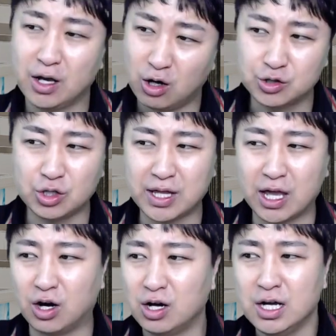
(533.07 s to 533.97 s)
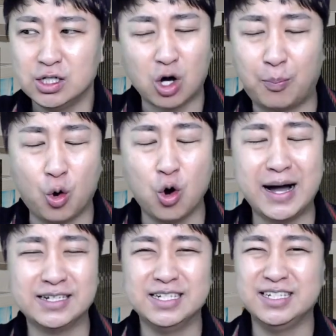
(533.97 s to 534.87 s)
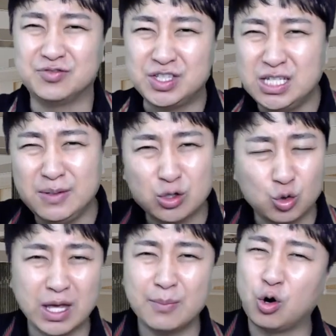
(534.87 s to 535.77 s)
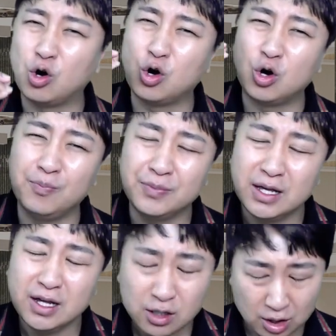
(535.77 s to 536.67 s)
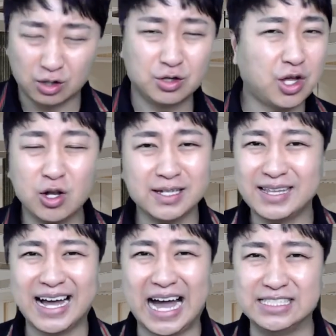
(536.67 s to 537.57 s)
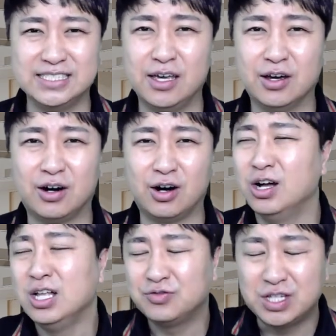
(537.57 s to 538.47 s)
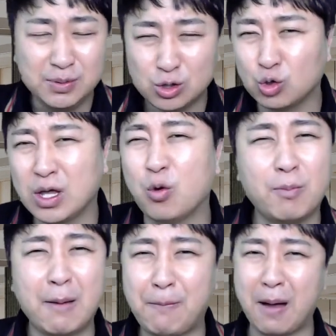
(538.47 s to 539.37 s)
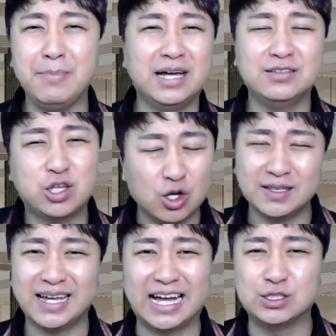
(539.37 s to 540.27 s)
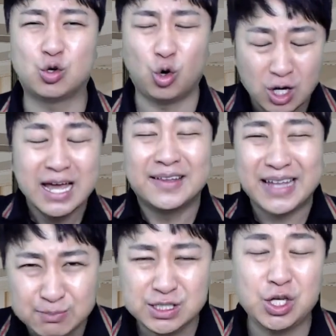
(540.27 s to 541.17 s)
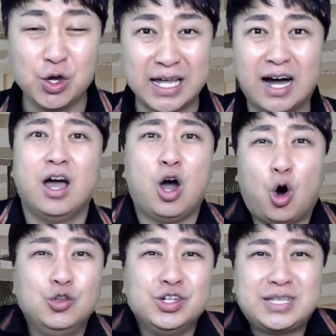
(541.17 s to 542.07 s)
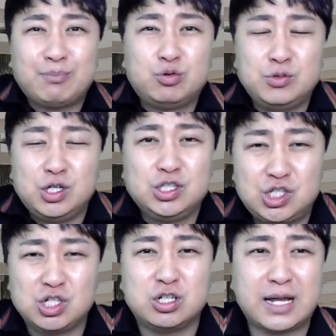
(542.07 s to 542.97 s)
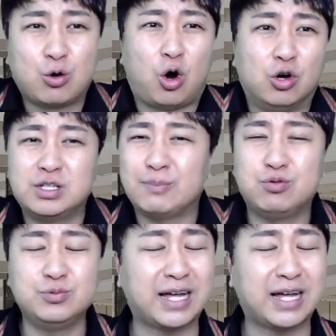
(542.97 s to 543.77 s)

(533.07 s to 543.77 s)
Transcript: 어떠세요? 저 보호망은 DB 손해보험 어, 설계사가 아니에요. DB 손해보험만 판매하는 설계사가 아니고 30개사 어느 상품을 취급을 하고 어느 상품을